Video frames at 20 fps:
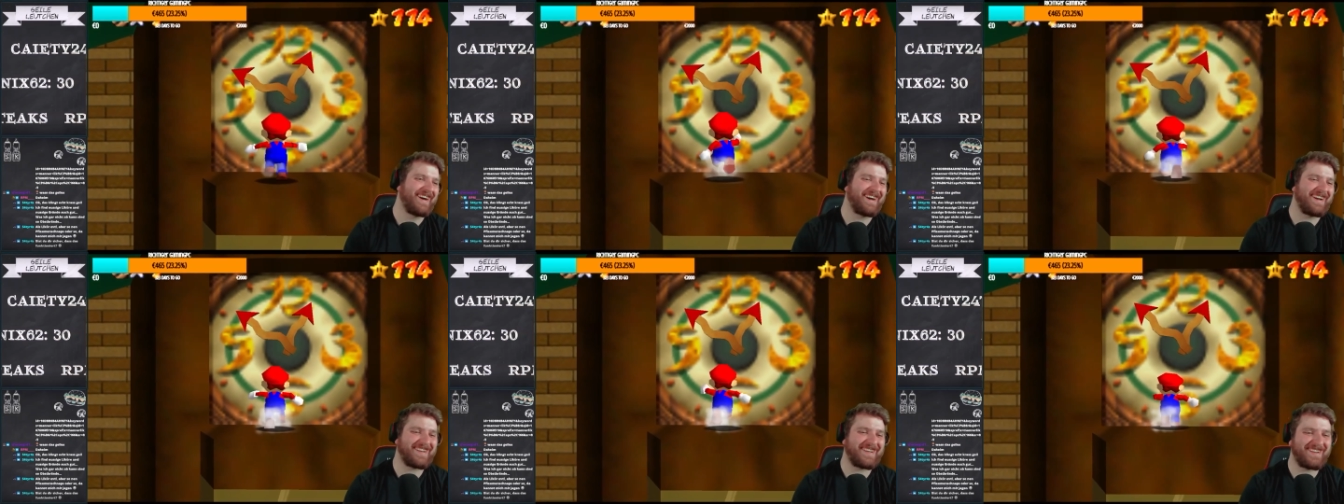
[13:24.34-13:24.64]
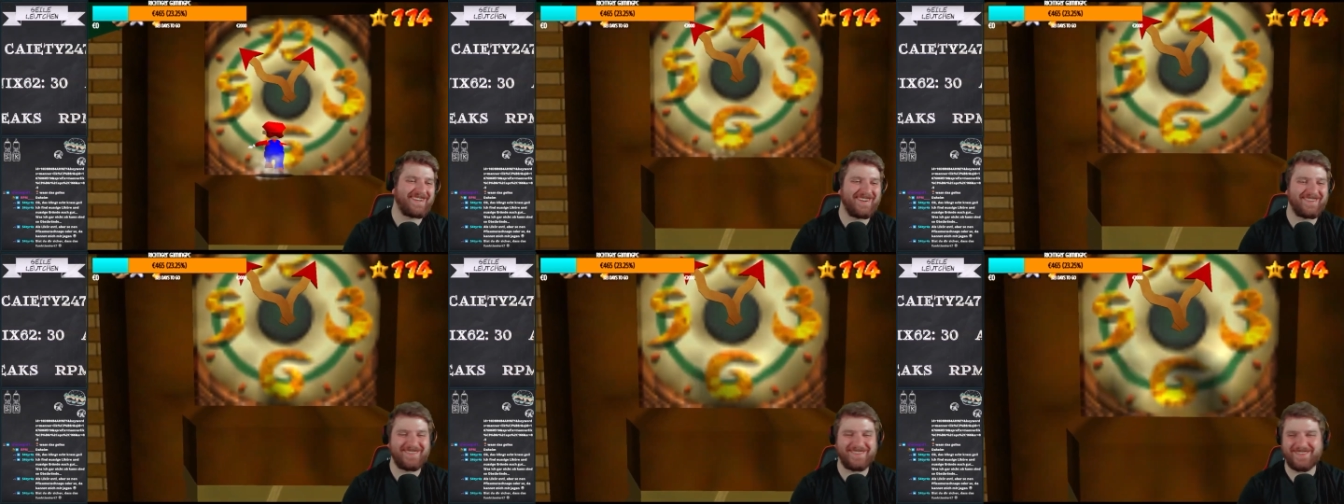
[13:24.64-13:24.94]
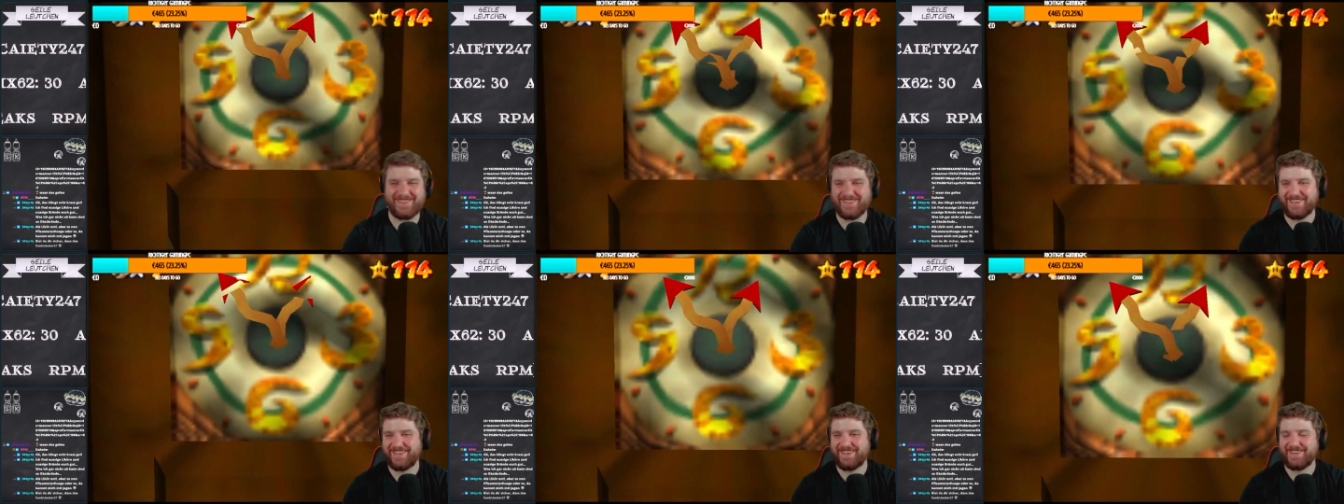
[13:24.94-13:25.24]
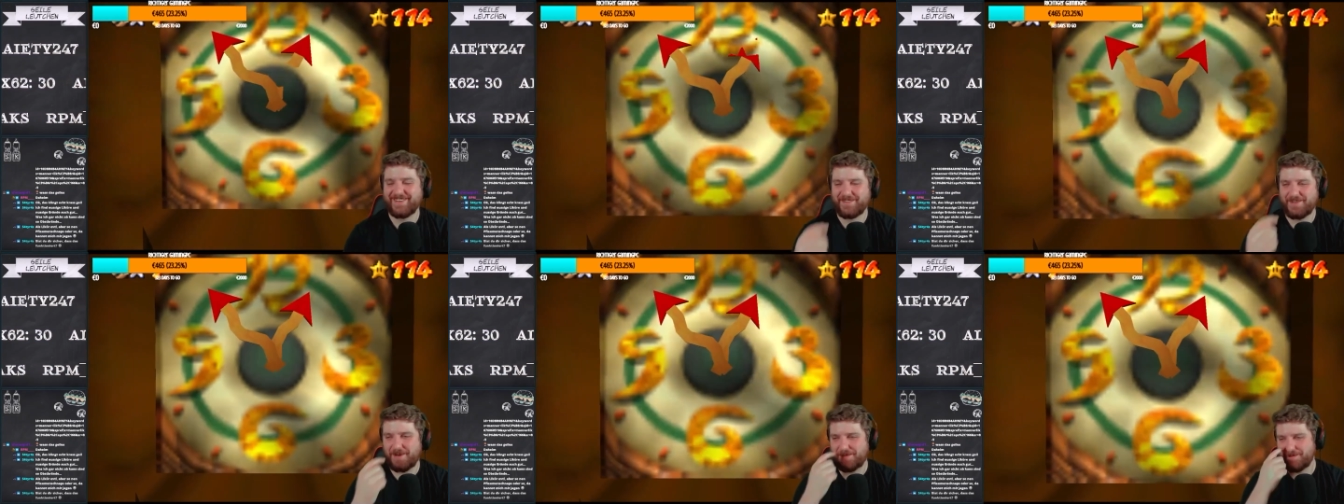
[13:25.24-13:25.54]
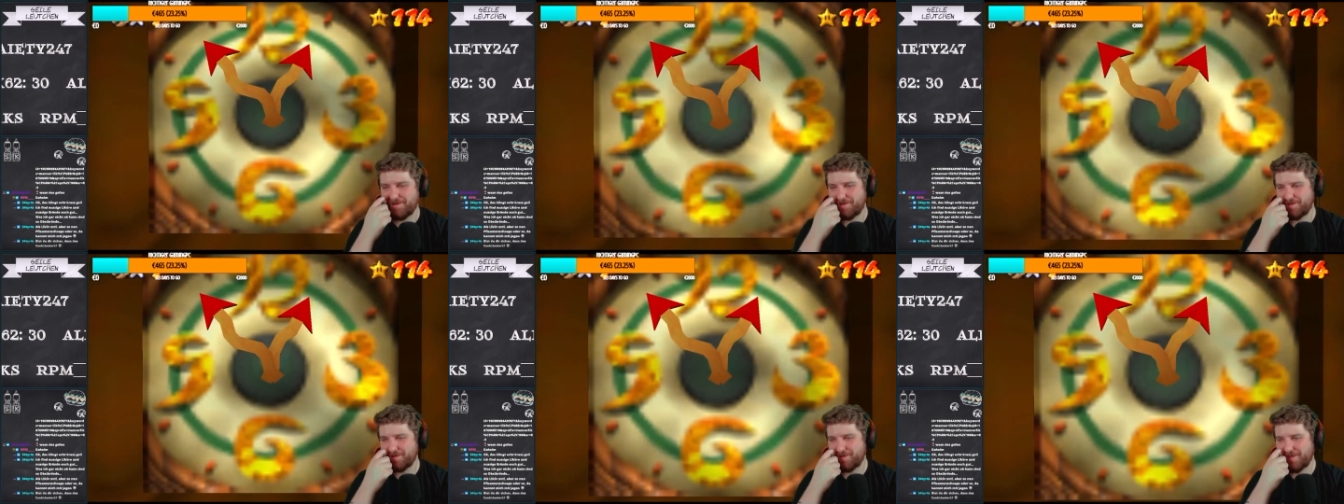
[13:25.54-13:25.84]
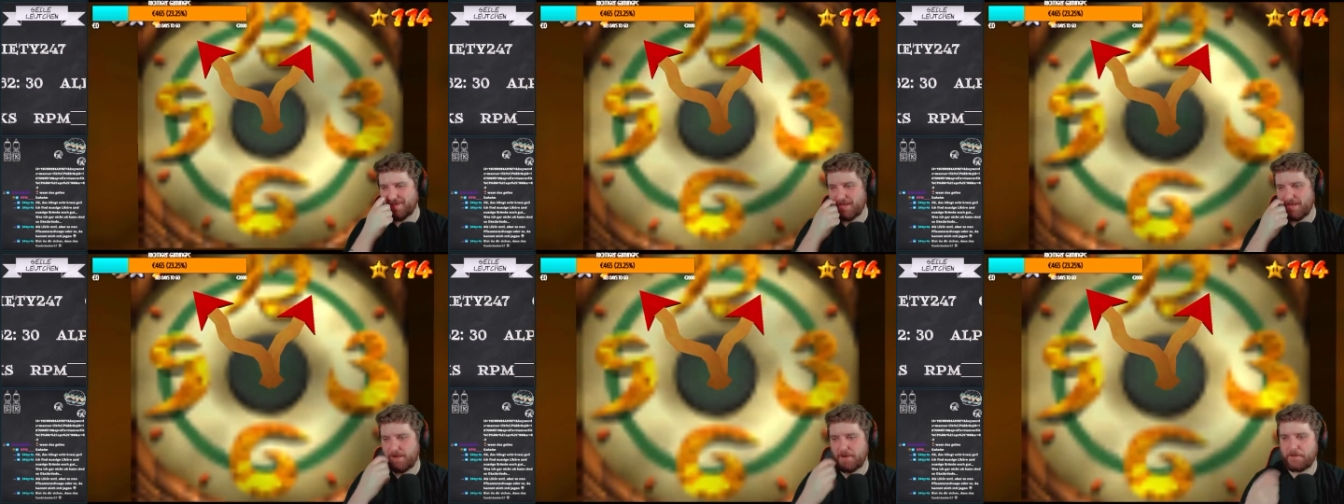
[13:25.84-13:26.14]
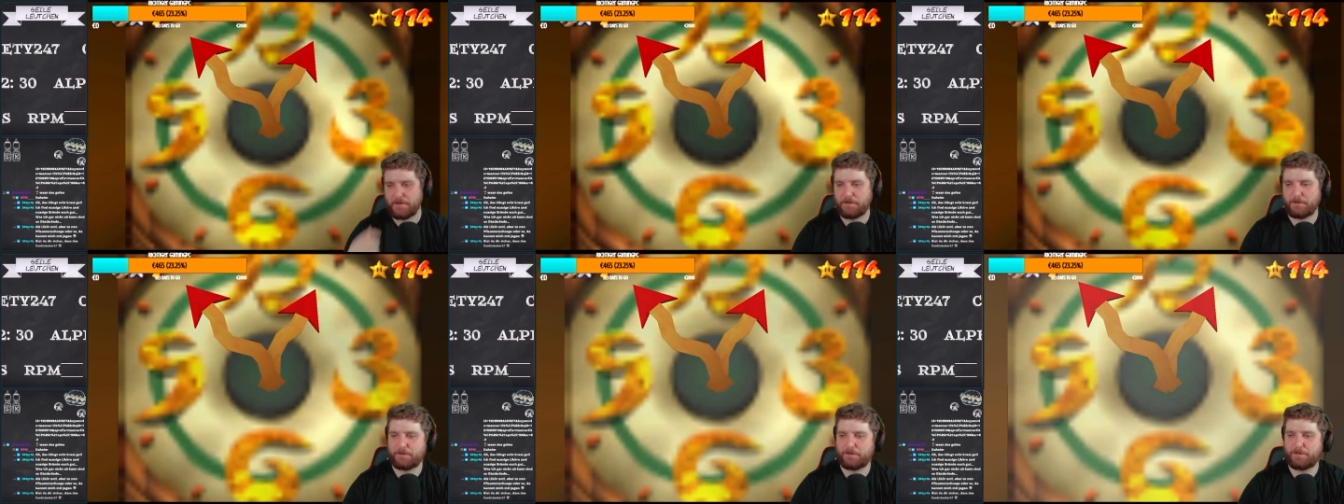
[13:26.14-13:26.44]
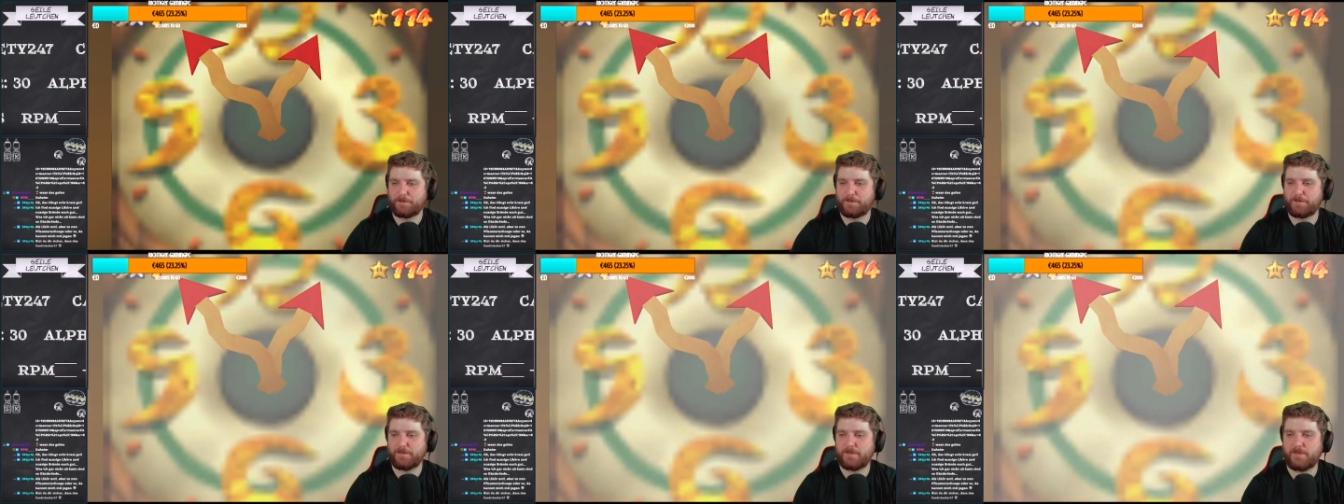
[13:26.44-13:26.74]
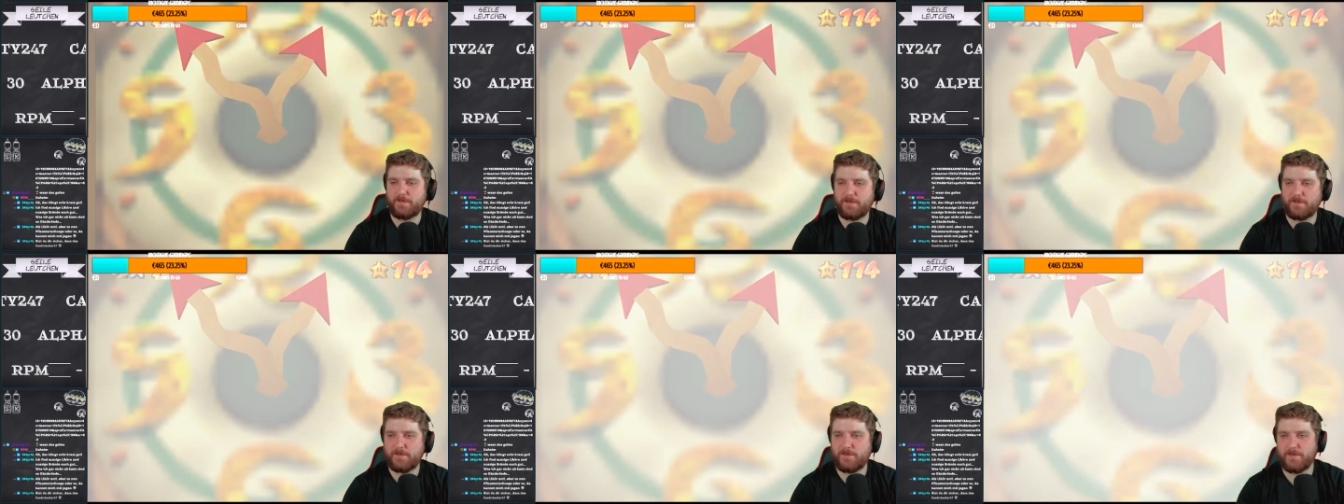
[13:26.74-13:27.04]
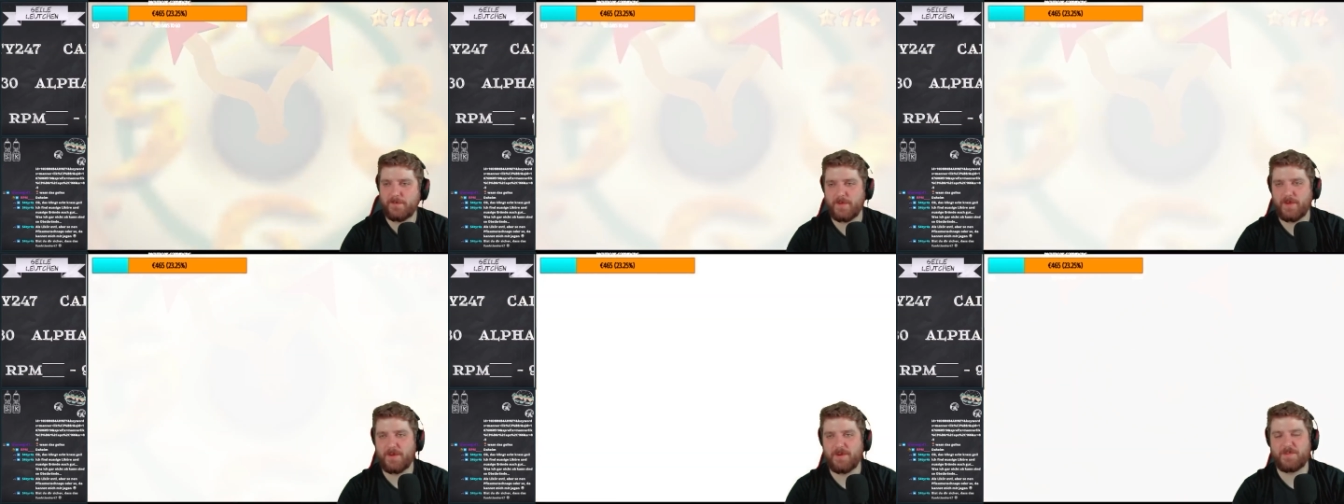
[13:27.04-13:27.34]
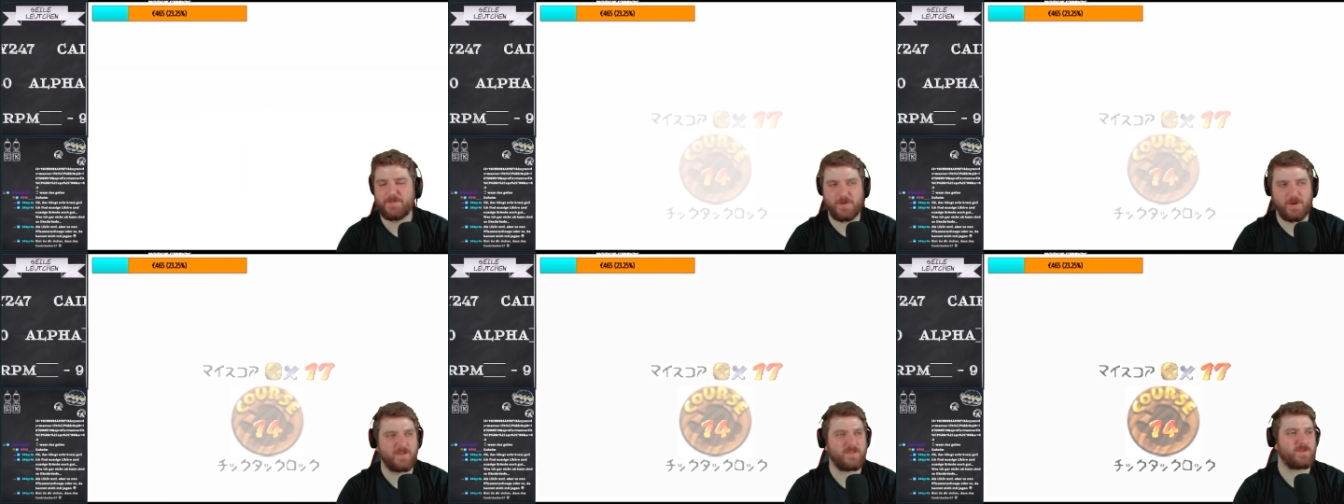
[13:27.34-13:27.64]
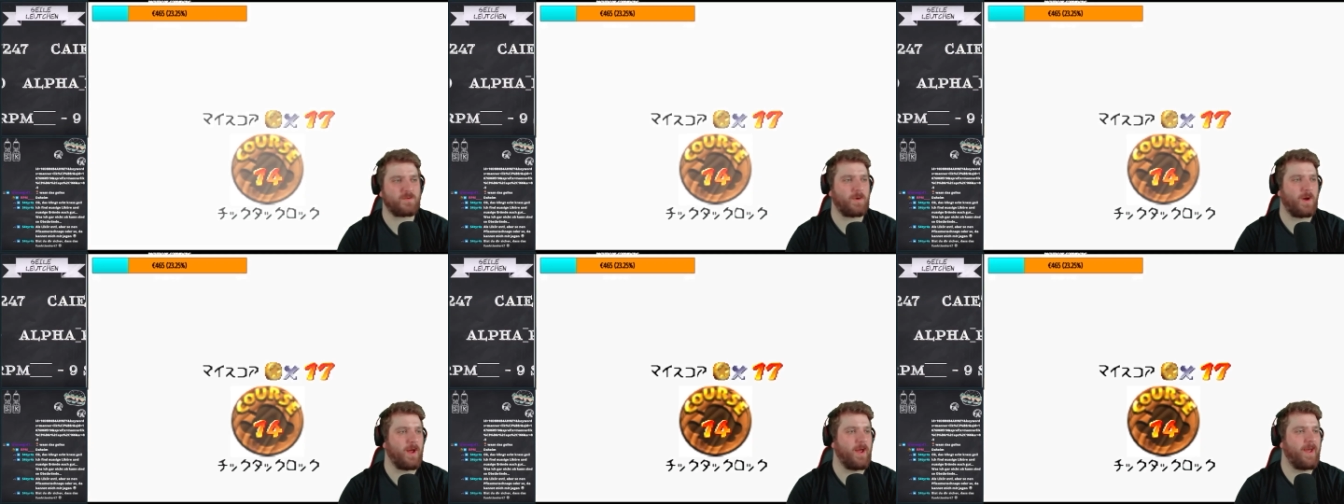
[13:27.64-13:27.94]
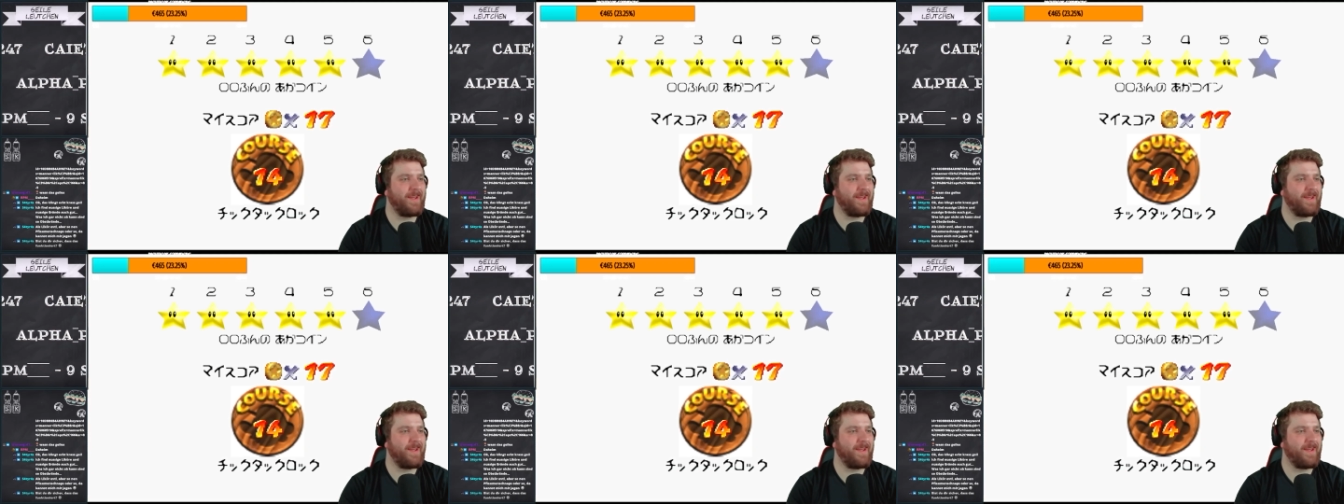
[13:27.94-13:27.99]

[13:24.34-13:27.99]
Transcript: oh Gott. Oh, wie schön. First try.